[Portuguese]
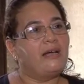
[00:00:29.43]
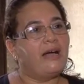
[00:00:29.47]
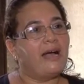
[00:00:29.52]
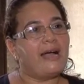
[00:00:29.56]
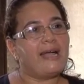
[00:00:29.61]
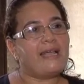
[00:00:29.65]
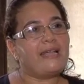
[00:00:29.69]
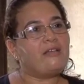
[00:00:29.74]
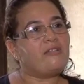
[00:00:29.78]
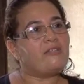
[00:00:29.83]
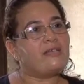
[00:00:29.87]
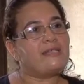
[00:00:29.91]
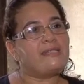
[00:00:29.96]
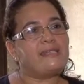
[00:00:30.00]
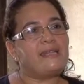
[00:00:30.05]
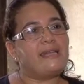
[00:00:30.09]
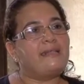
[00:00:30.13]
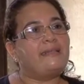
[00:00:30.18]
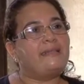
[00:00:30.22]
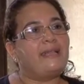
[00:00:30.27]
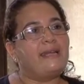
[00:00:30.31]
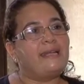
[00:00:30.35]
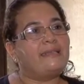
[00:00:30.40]
Aí eu
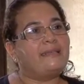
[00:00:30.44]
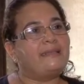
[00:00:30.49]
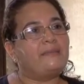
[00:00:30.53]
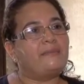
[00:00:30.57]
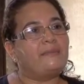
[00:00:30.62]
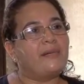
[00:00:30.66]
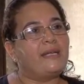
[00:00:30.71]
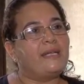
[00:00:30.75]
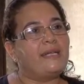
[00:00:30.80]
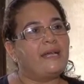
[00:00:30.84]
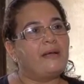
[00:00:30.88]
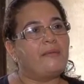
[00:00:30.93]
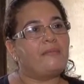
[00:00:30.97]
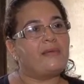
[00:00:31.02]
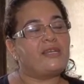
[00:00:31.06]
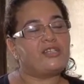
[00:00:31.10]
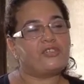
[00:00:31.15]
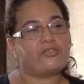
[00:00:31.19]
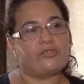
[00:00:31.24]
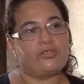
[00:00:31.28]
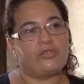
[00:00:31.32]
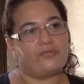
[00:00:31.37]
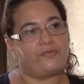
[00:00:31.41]
aceitei também, né?
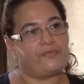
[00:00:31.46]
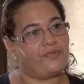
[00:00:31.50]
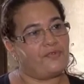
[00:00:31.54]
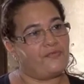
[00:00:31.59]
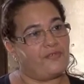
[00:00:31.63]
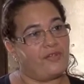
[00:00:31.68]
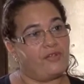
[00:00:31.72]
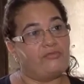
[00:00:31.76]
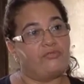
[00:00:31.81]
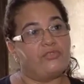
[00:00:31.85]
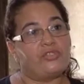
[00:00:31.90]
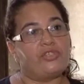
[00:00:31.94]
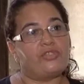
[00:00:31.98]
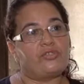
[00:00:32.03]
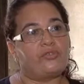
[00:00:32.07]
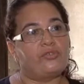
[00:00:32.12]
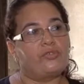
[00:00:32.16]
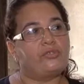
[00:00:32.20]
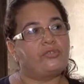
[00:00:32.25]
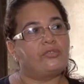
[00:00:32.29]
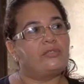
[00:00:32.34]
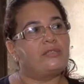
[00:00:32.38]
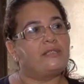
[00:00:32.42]
Mas quando eu fui ver um
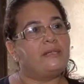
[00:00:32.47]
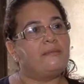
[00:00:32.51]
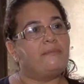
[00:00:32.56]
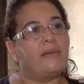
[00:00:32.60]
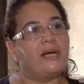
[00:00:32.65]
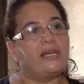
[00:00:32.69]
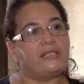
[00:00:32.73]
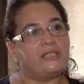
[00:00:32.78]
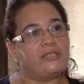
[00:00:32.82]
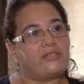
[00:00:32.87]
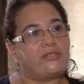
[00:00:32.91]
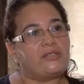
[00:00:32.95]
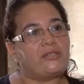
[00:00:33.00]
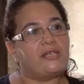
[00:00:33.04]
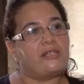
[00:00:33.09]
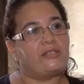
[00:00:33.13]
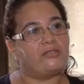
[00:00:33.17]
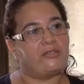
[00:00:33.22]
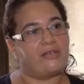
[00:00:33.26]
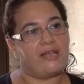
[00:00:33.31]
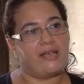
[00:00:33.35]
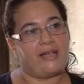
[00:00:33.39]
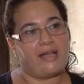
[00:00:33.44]
desconto de mais de
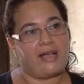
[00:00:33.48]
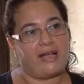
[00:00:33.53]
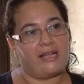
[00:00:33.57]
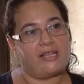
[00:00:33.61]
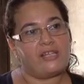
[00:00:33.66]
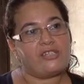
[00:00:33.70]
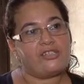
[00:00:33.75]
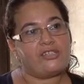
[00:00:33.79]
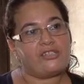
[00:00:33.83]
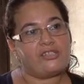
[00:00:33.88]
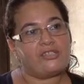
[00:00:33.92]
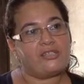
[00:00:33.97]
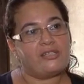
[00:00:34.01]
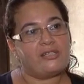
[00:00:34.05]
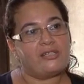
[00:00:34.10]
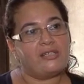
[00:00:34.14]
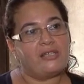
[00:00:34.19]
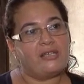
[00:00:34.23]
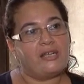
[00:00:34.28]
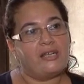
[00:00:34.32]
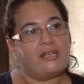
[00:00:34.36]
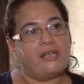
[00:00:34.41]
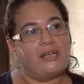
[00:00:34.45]
200 reais,
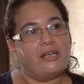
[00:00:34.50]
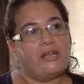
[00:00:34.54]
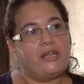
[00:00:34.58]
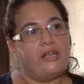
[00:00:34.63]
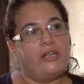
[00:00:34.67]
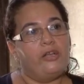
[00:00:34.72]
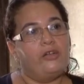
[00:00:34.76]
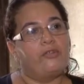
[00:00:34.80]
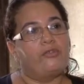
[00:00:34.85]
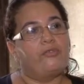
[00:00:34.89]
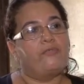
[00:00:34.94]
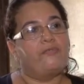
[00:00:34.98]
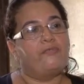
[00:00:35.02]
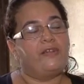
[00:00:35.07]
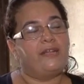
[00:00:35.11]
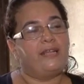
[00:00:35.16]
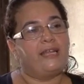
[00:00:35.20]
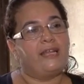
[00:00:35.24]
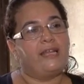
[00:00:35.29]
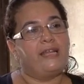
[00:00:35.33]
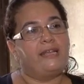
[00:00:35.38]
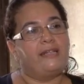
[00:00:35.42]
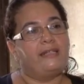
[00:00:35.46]
eu
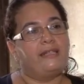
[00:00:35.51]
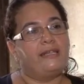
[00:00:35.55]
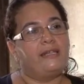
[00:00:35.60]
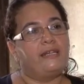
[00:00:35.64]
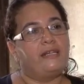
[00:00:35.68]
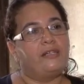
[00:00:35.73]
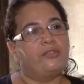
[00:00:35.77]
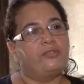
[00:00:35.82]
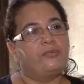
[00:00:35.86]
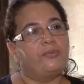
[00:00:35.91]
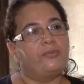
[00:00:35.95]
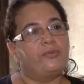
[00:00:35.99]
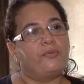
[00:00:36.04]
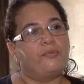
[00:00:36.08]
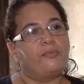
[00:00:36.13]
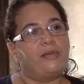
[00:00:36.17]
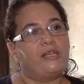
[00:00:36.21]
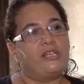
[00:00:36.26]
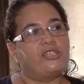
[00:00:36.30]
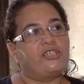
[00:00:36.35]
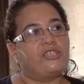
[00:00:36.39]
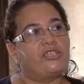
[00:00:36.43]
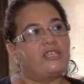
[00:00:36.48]
fiquei tirando por
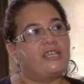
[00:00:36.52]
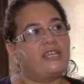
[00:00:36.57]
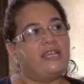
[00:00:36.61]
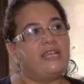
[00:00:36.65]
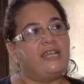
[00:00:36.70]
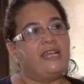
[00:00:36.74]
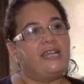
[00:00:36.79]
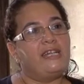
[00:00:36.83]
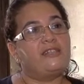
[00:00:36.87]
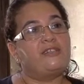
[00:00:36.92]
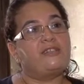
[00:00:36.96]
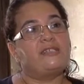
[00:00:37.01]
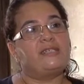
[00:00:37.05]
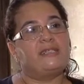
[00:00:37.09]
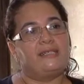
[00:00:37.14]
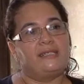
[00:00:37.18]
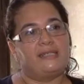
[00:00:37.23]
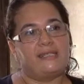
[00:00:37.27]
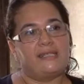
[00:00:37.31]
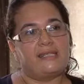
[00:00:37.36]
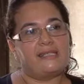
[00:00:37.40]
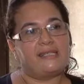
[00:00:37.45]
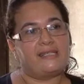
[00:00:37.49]
mês
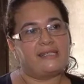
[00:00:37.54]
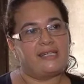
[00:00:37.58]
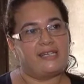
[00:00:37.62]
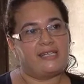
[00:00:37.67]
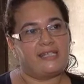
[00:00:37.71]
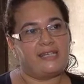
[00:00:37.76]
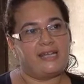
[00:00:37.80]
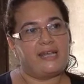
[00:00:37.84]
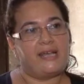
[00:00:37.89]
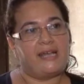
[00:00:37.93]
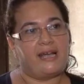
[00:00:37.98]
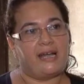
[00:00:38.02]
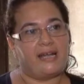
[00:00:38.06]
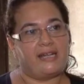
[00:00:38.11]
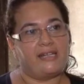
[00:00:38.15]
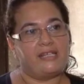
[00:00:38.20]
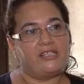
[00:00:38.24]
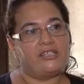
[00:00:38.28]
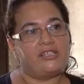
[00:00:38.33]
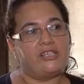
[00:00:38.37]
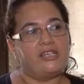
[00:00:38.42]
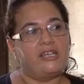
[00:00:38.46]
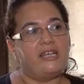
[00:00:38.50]
516
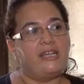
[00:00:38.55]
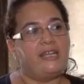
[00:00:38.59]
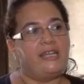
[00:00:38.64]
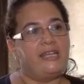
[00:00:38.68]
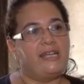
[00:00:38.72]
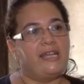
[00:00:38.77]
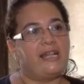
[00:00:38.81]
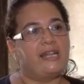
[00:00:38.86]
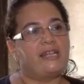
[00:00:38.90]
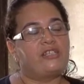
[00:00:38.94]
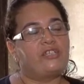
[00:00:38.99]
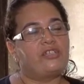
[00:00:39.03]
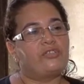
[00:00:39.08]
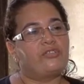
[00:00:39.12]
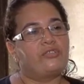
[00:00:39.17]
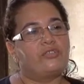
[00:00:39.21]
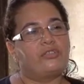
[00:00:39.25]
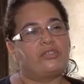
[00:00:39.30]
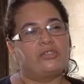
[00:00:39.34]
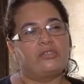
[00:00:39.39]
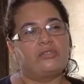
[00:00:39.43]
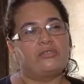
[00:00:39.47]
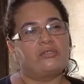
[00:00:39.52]
reais e ela
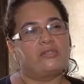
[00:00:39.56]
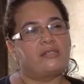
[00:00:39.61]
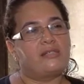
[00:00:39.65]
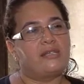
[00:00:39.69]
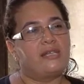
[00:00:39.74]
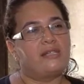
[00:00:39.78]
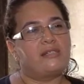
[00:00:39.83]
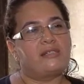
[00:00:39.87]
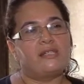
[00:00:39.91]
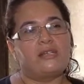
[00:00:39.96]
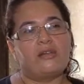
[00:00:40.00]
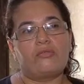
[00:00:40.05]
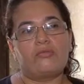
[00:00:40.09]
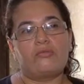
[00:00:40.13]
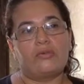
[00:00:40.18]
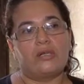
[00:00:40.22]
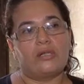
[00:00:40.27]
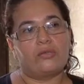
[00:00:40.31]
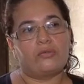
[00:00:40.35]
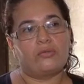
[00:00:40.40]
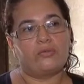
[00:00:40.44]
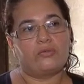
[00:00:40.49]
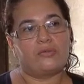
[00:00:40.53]
descontando 200 e
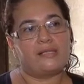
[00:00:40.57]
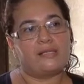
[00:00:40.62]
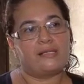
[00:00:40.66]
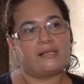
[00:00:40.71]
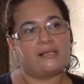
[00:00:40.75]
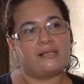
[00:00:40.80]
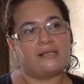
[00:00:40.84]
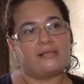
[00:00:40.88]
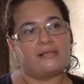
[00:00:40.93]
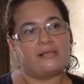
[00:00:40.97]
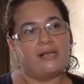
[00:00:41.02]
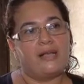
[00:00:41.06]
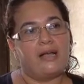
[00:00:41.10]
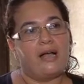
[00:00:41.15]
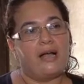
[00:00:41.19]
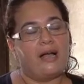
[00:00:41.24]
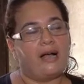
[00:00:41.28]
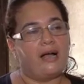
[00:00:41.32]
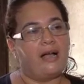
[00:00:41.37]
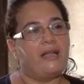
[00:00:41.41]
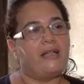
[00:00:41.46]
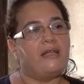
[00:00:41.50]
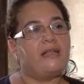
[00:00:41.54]
alguma coisa.
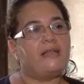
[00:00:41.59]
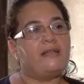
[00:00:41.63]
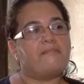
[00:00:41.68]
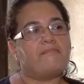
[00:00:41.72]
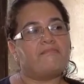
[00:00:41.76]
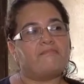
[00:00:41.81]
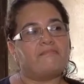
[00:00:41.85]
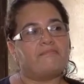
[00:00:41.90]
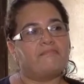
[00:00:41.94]
Aí